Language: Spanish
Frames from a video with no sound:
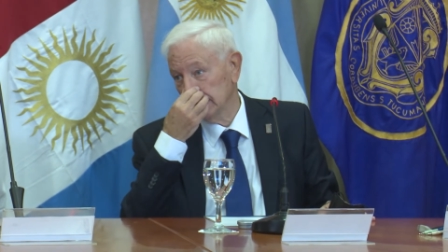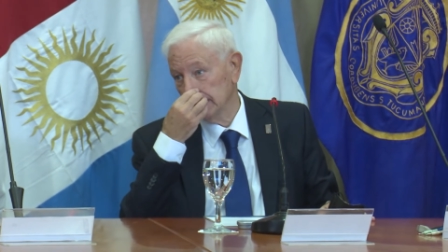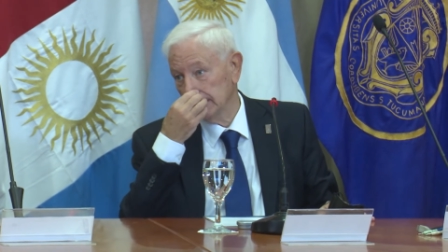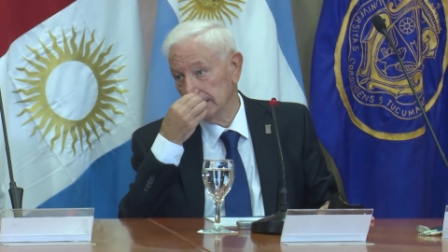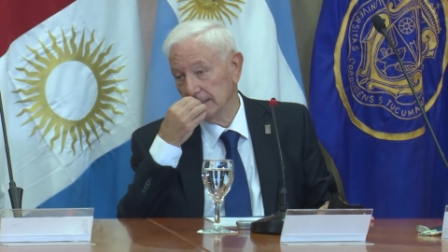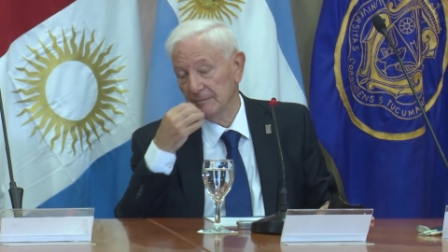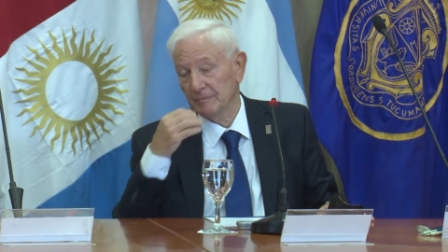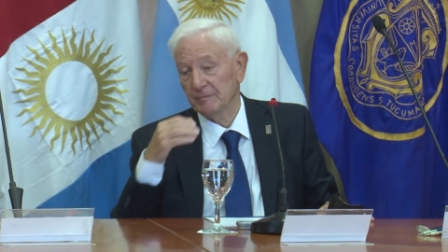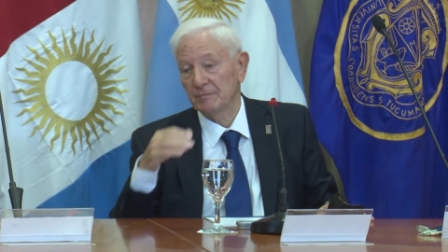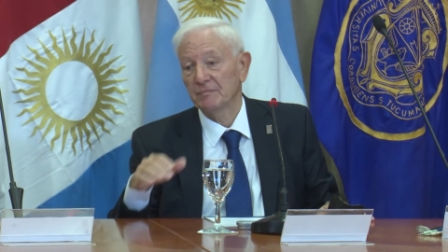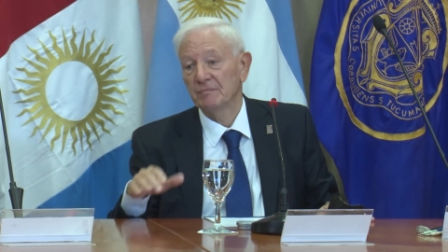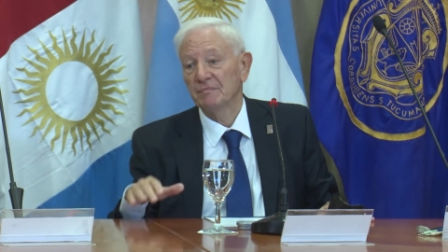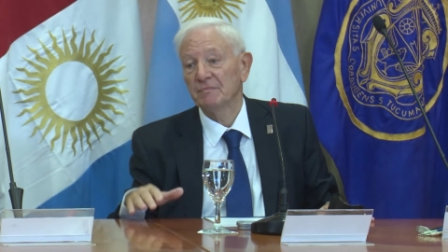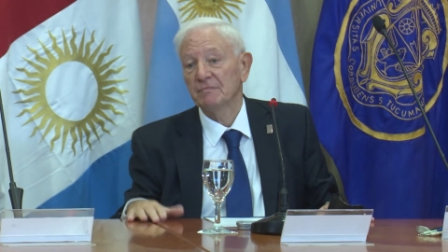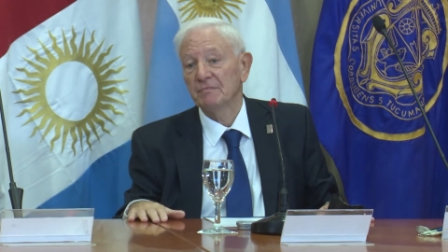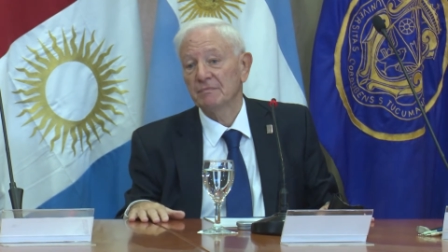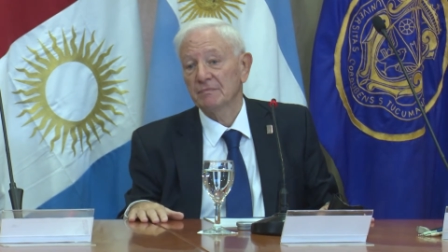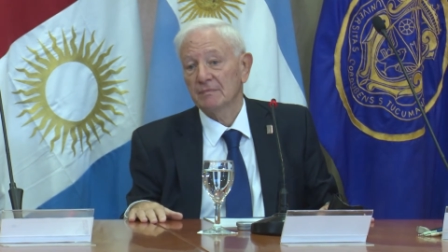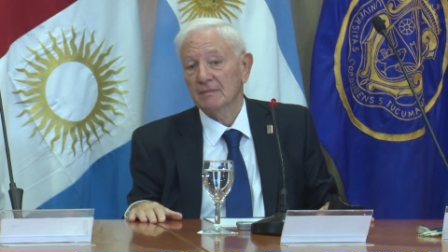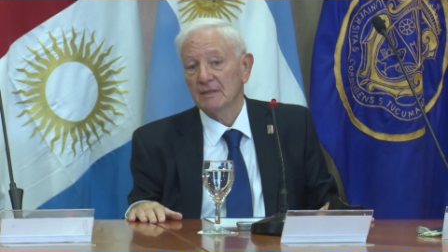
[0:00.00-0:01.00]
fue el que
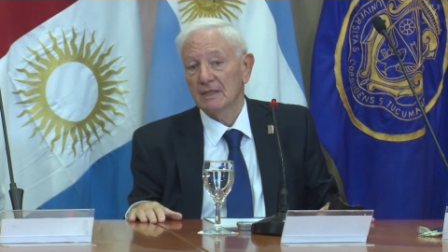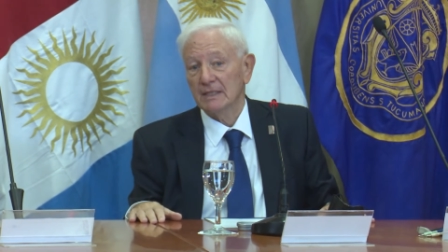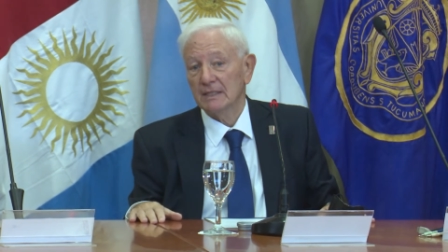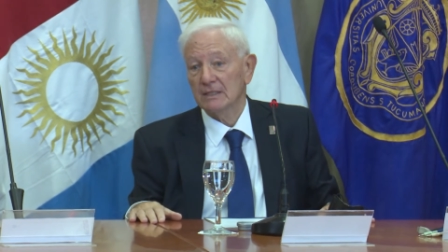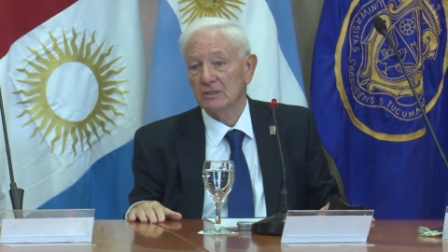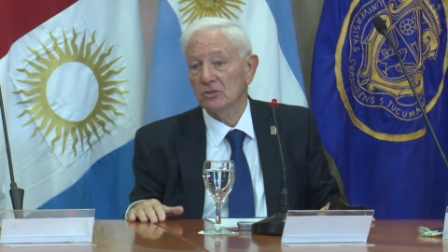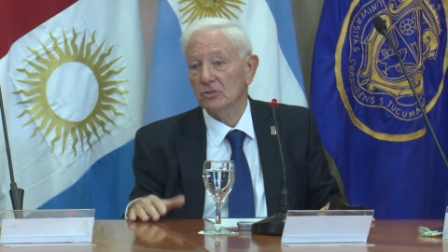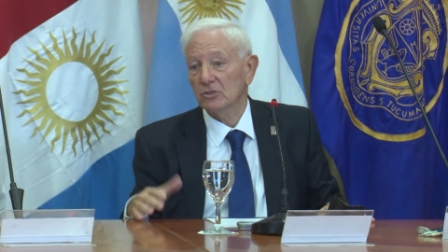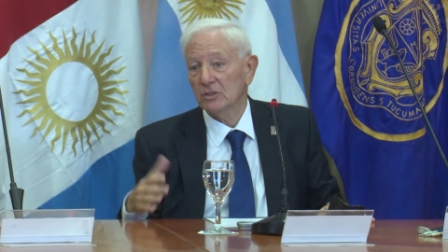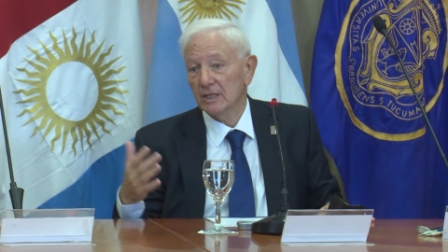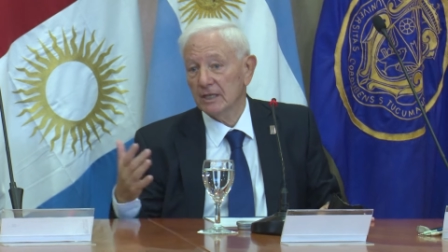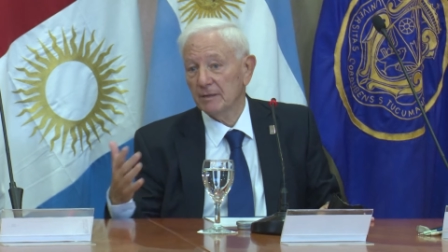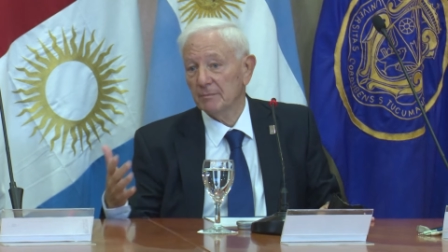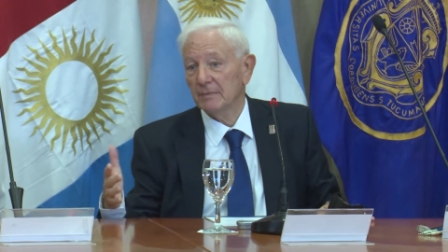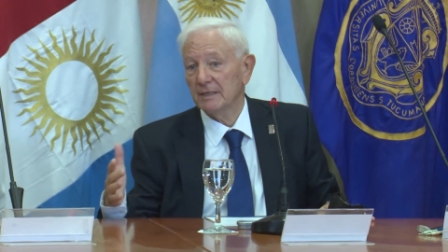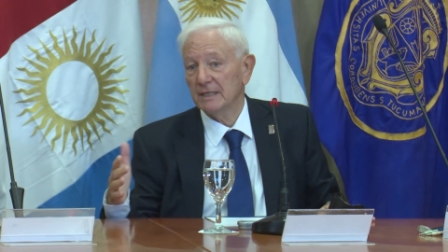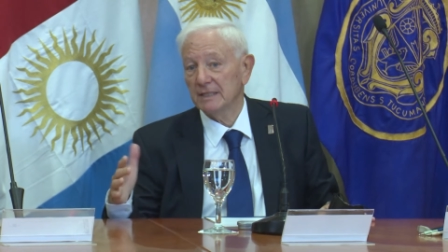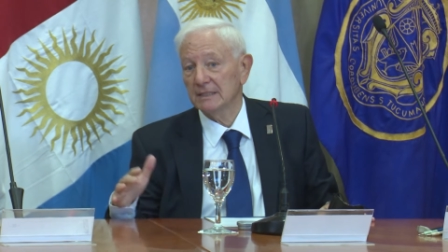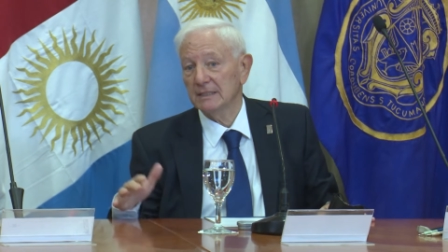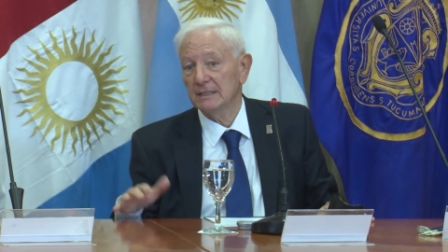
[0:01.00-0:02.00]
ayudó
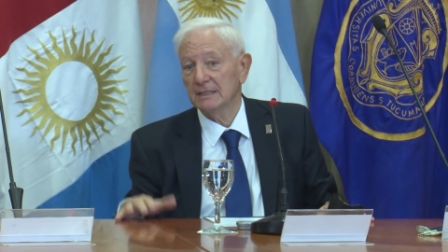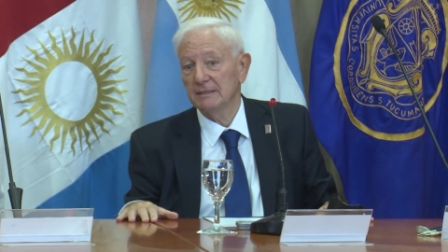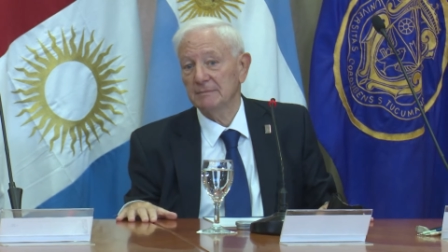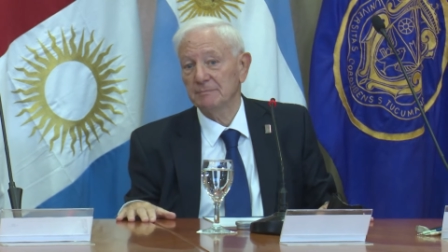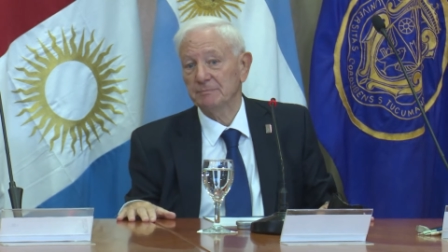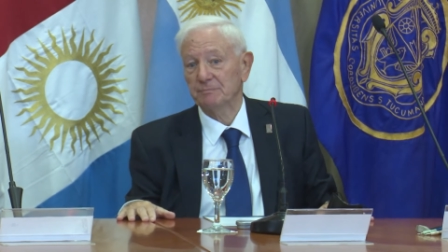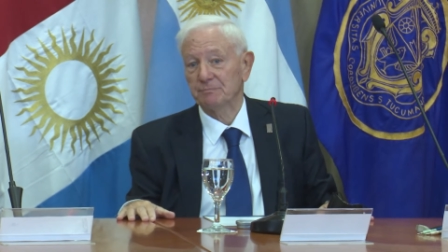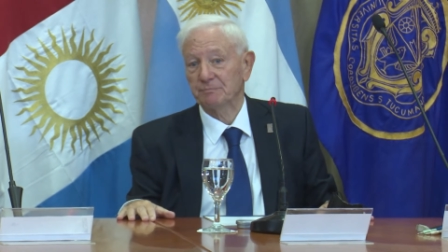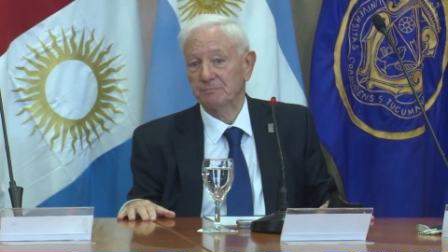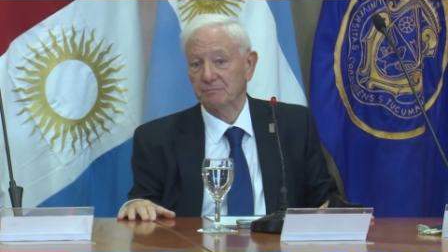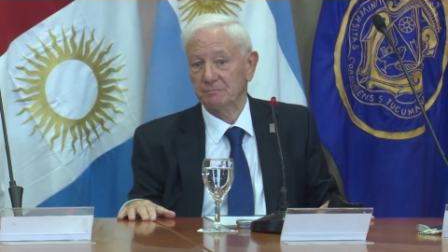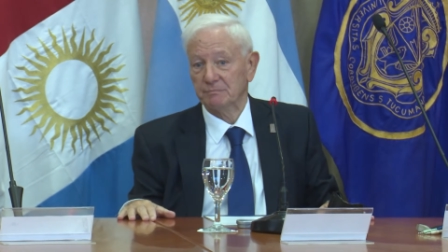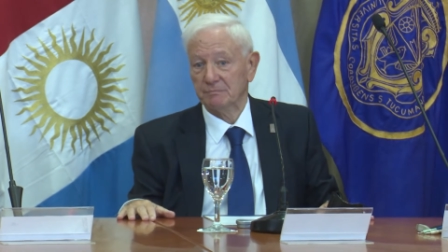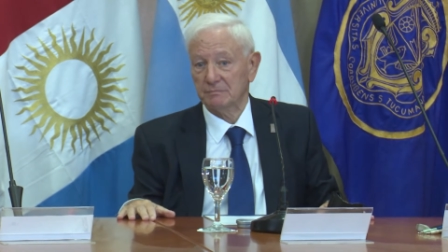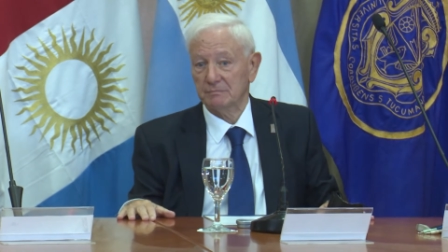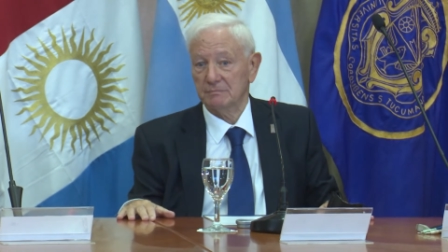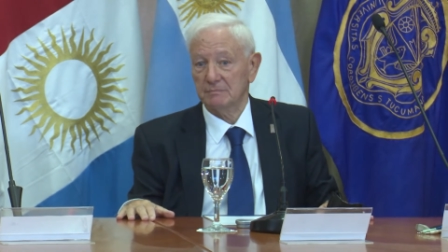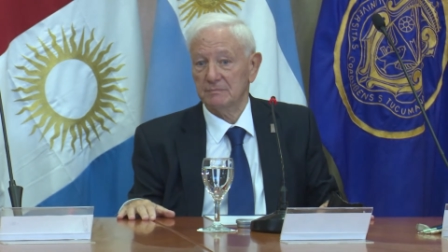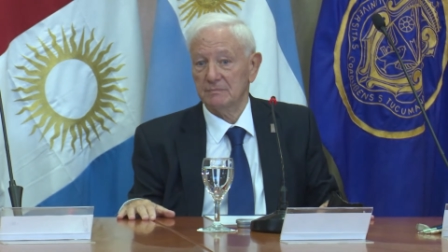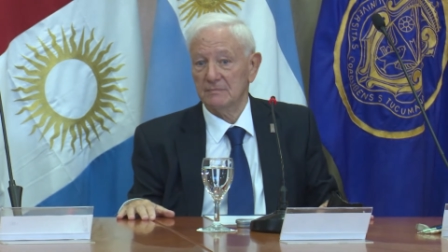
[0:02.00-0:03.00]
con un convenio de
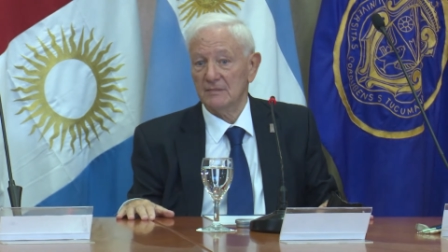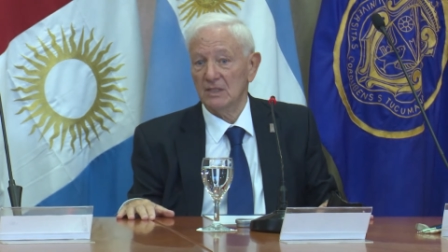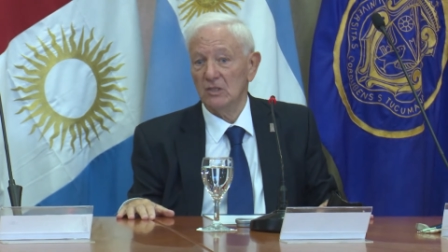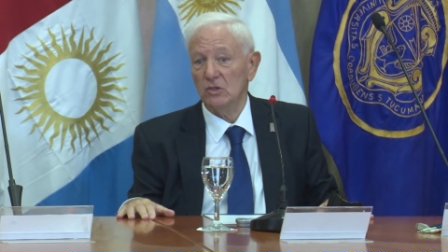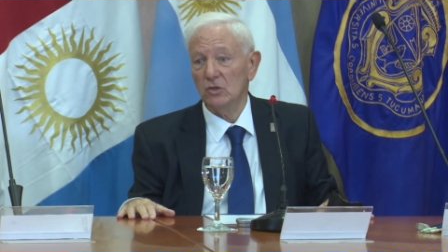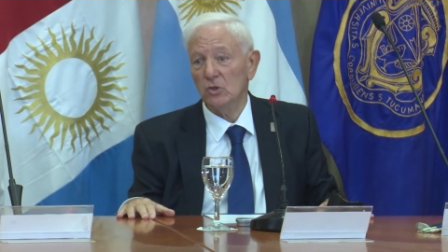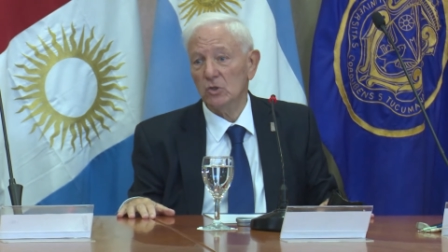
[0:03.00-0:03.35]
10 años con el